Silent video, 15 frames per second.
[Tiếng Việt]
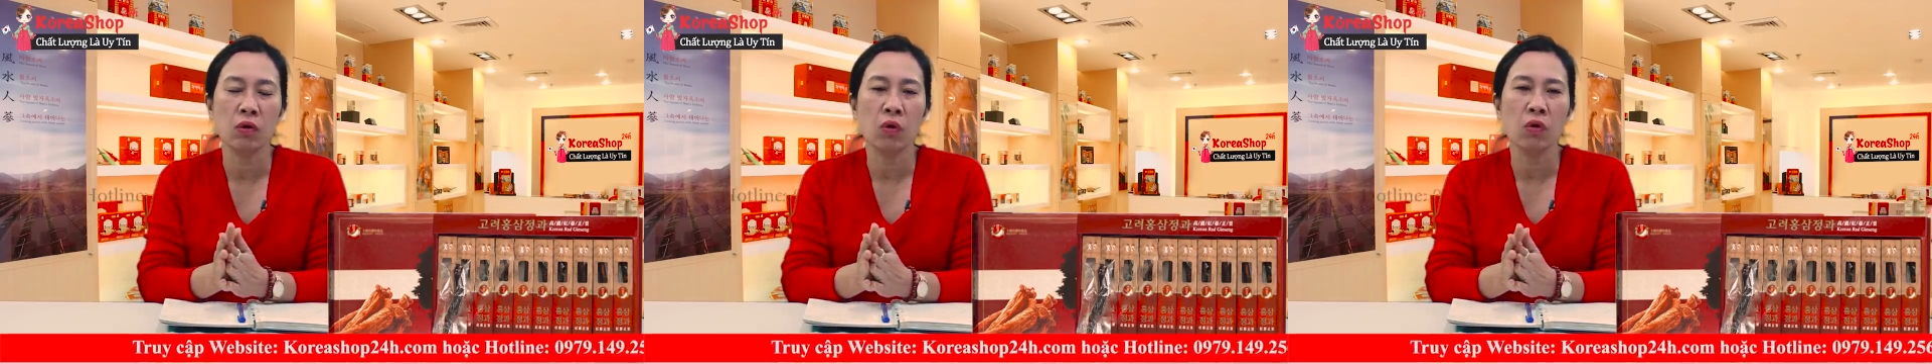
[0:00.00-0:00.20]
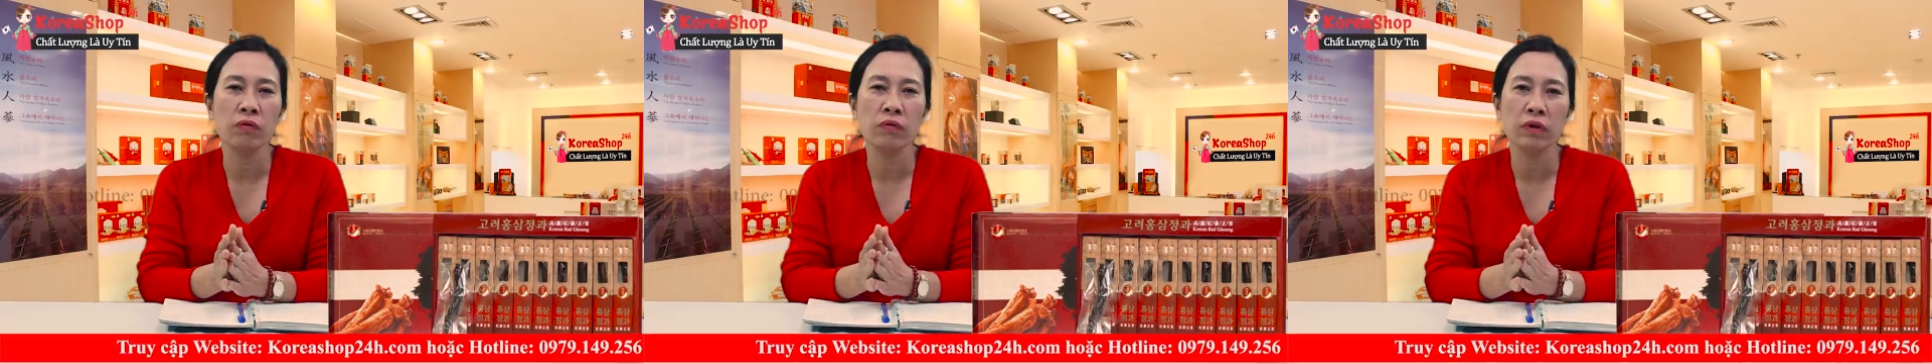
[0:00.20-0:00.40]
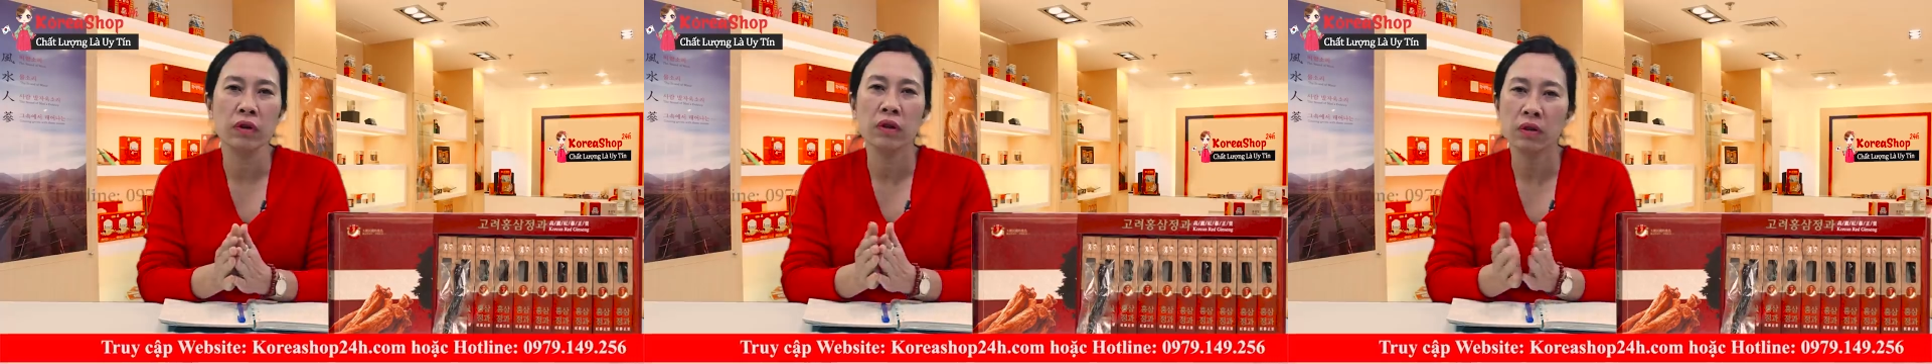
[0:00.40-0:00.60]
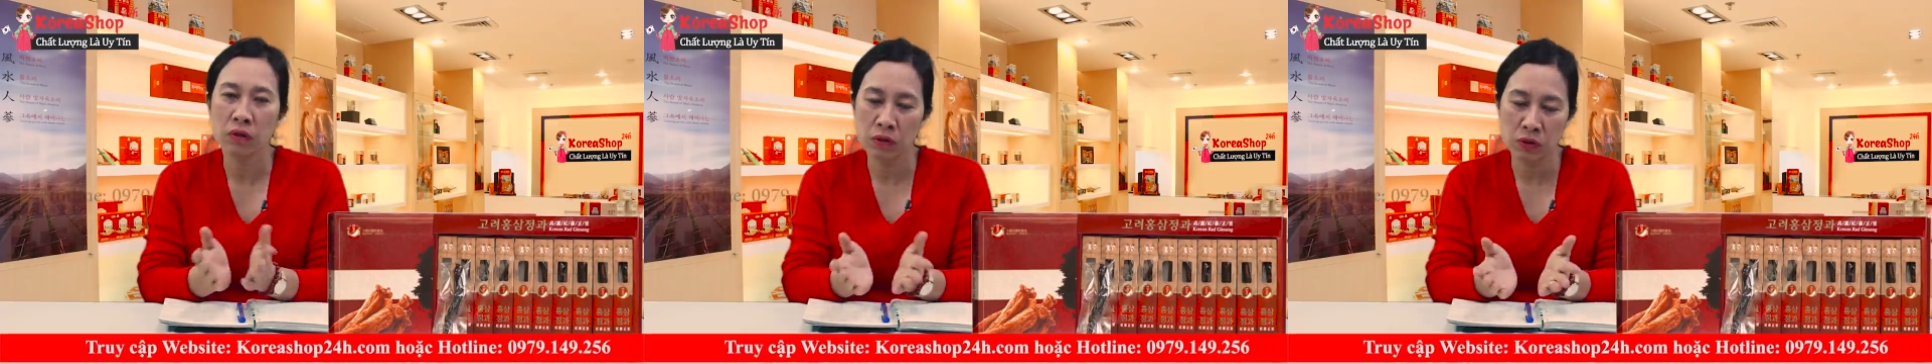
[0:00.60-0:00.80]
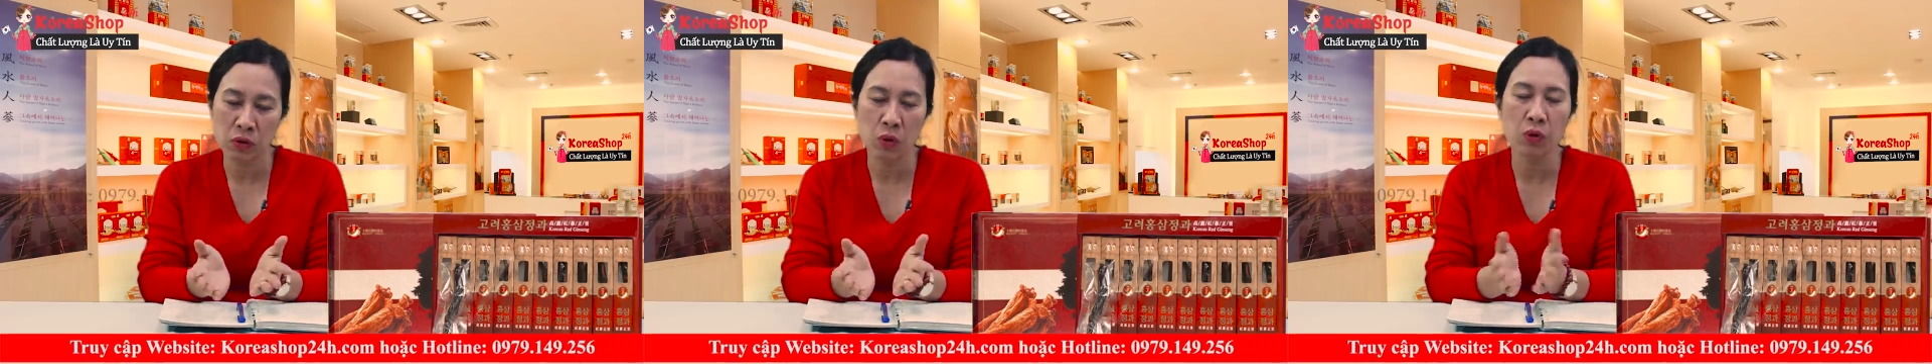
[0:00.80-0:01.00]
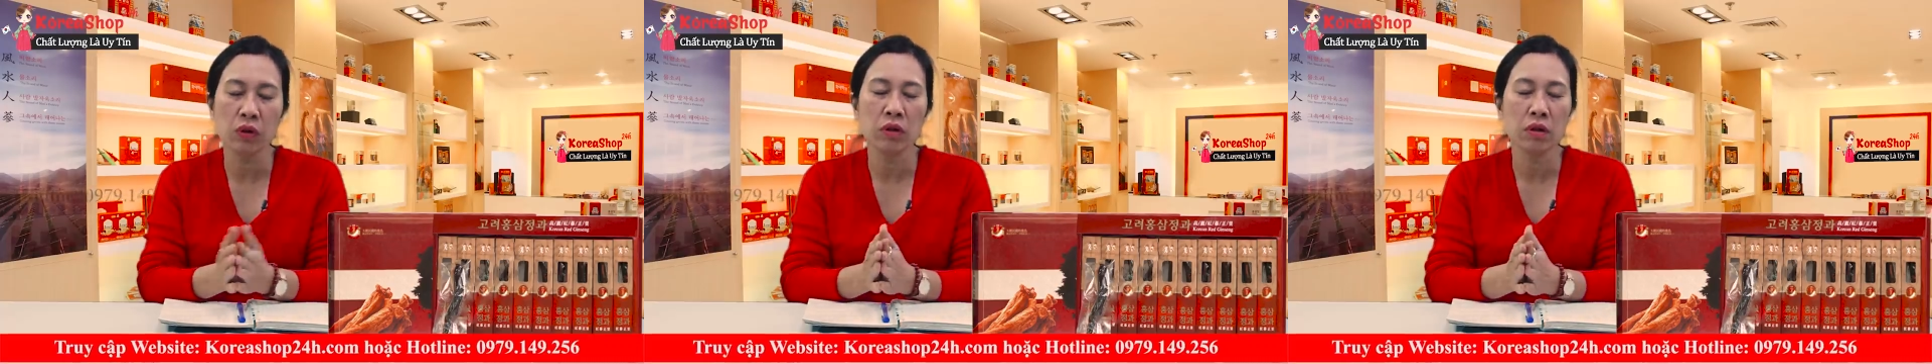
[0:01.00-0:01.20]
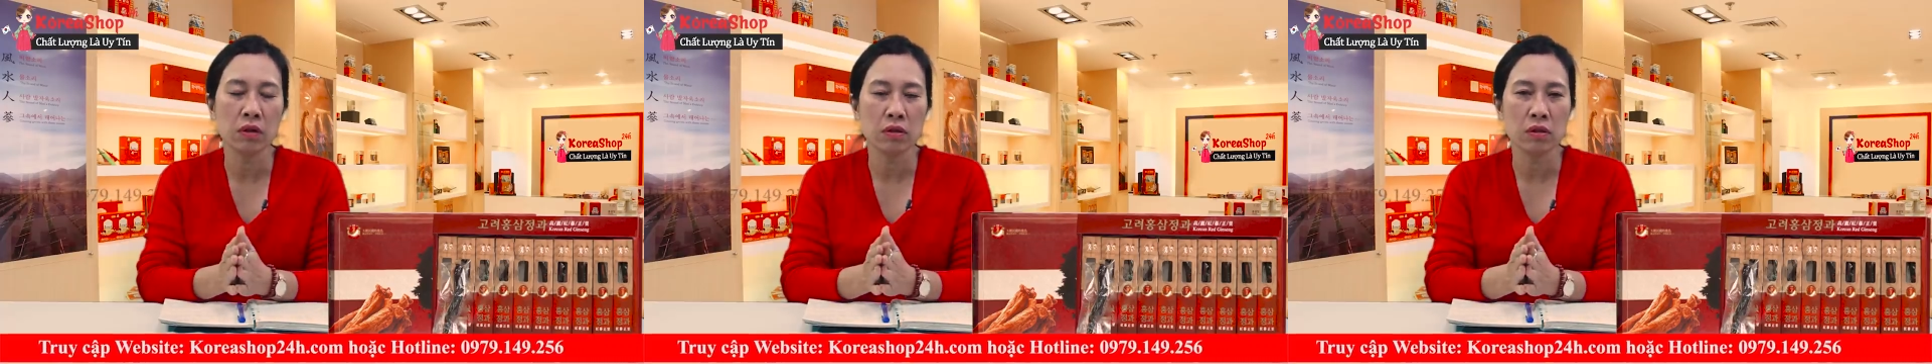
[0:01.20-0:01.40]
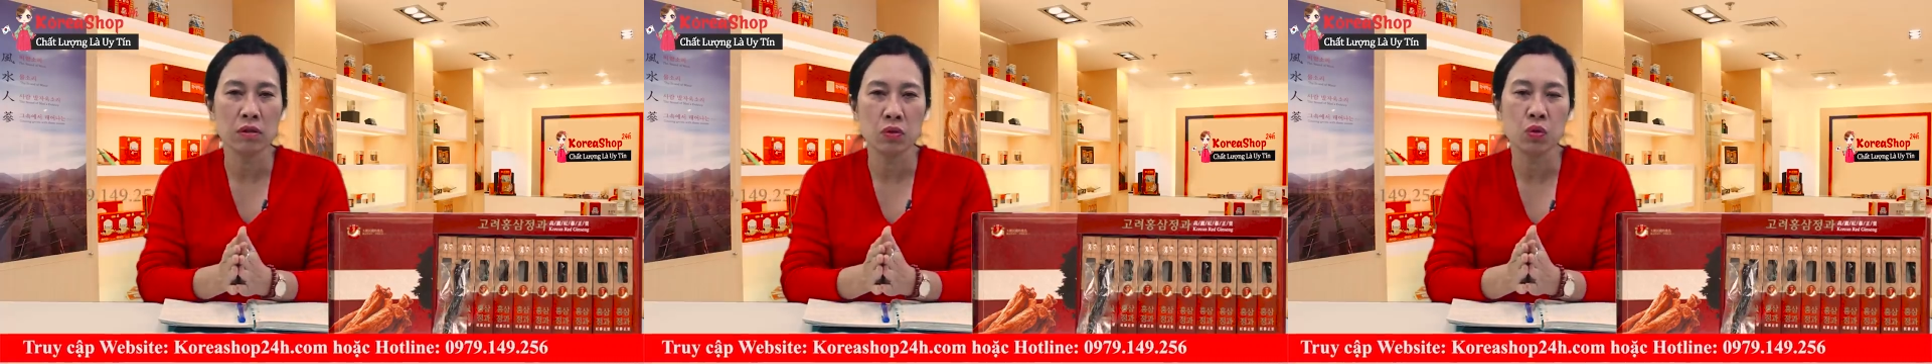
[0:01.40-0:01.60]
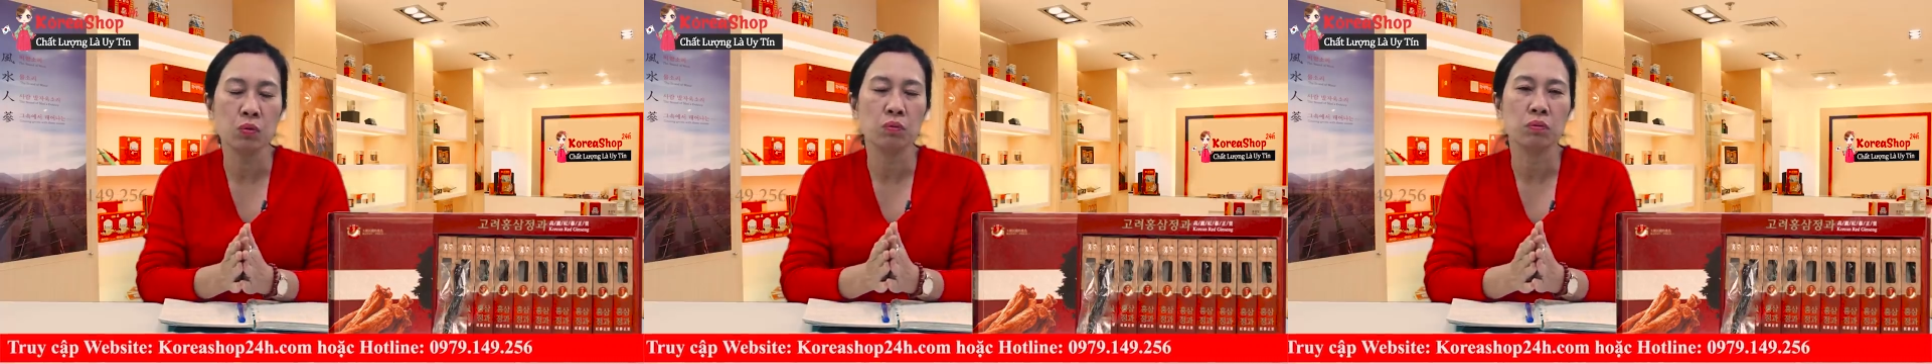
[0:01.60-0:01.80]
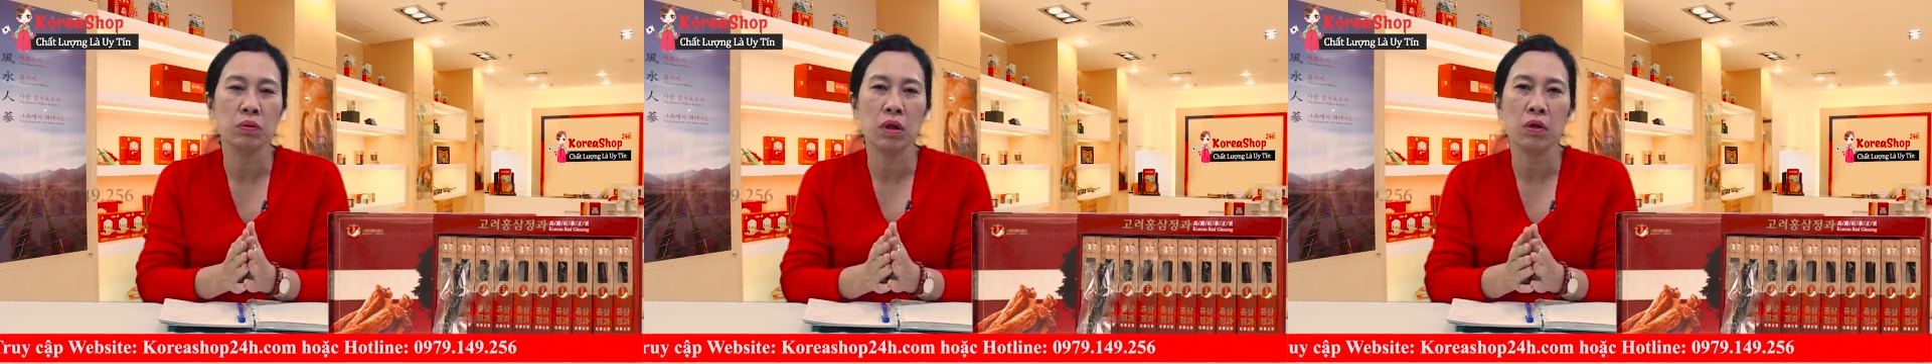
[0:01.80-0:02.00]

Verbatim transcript: đối với từng đối tượng sử dụng